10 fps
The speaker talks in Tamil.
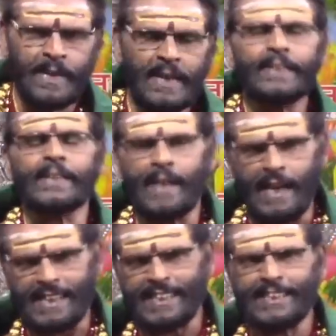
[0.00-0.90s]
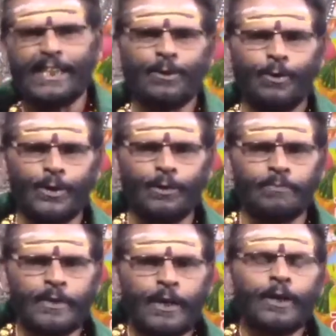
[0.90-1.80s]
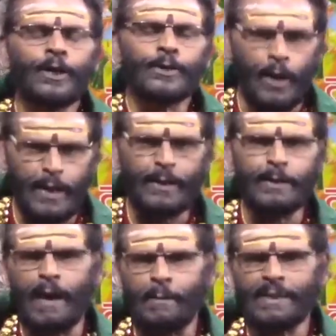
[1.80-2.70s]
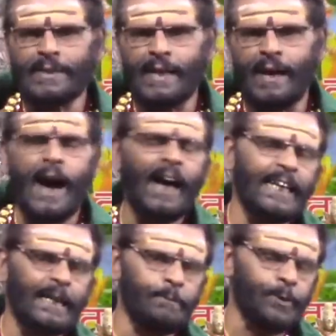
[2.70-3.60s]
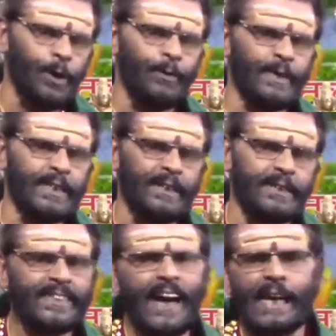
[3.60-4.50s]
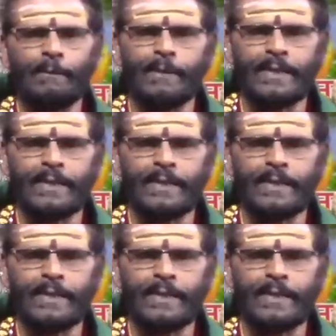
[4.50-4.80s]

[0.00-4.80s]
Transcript: என்ற நல்ல சிந்தனையோடு தொடர்ந்து நாம் இந்த ஆலயம் தொழுவது சாலமன்